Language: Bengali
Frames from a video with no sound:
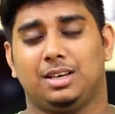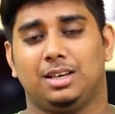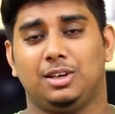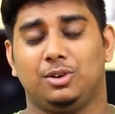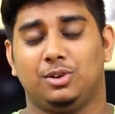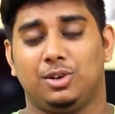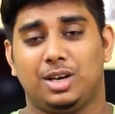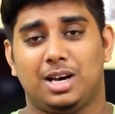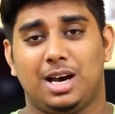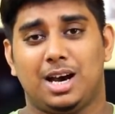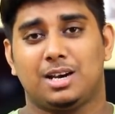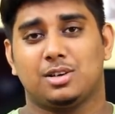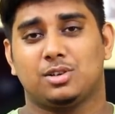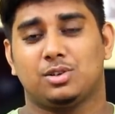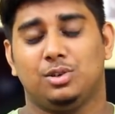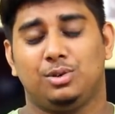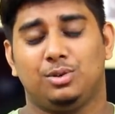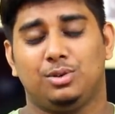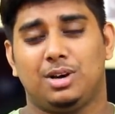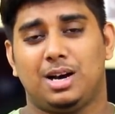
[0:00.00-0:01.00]
কি করে
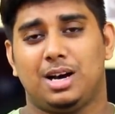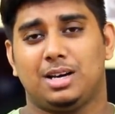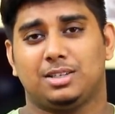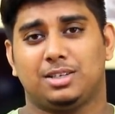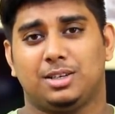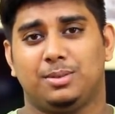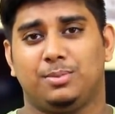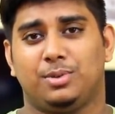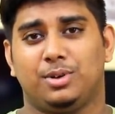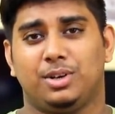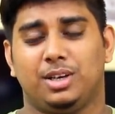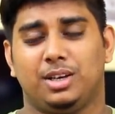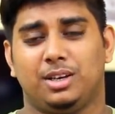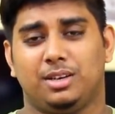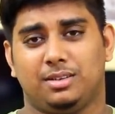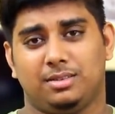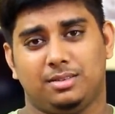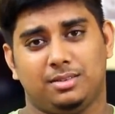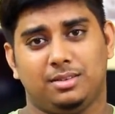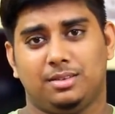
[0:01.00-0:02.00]
আসলো আসার পরে
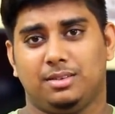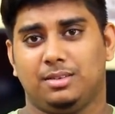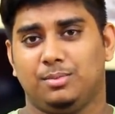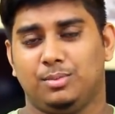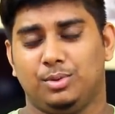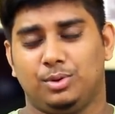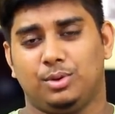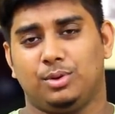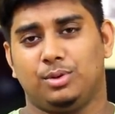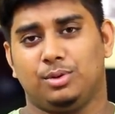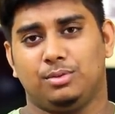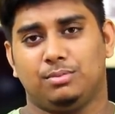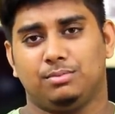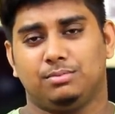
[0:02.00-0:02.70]
পুরো